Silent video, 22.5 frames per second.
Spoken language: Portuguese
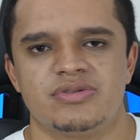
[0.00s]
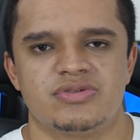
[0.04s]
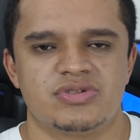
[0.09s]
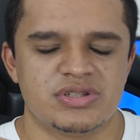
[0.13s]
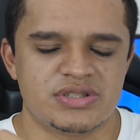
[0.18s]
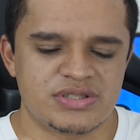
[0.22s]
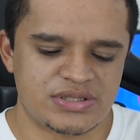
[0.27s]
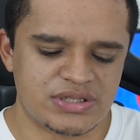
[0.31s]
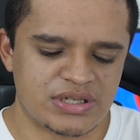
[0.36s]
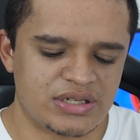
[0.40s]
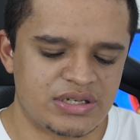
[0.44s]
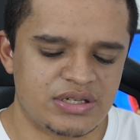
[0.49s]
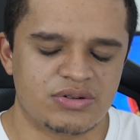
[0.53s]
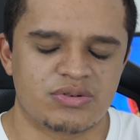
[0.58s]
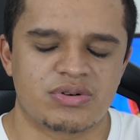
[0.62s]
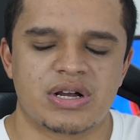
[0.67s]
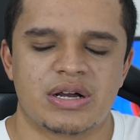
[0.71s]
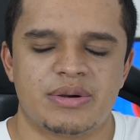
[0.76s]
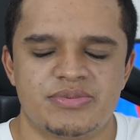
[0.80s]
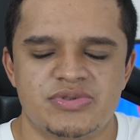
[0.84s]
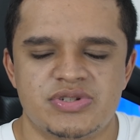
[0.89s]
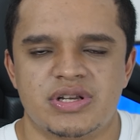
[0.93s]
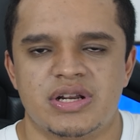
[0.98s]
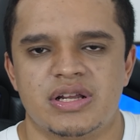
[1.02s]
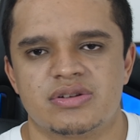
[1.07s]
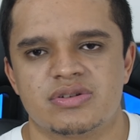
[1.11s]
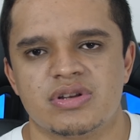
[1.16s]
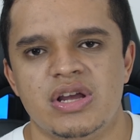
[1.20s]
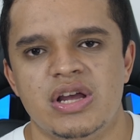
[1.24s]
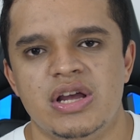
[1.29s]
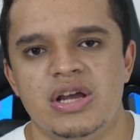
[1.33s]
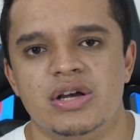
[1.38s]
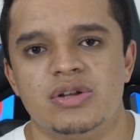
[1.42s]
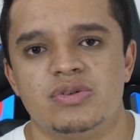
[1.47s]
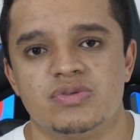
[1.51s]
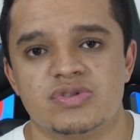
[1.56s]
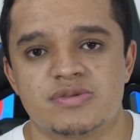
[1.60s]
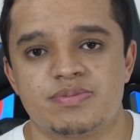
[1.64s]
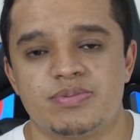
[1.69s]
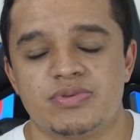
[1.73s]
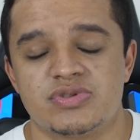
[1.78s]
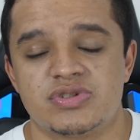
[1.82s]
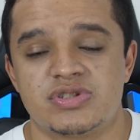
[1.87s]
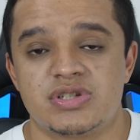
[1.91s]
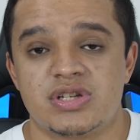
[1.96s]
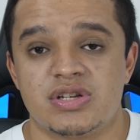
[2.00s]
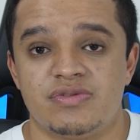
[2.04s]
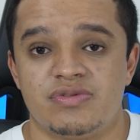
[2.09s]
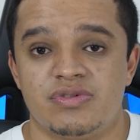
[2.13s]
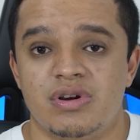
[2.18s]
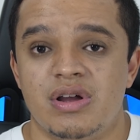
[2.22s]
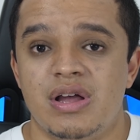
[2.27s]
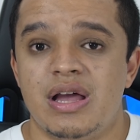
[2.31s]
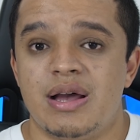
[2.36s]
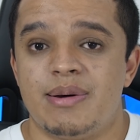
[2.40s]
utilizaria o cabo direto no dispositivo.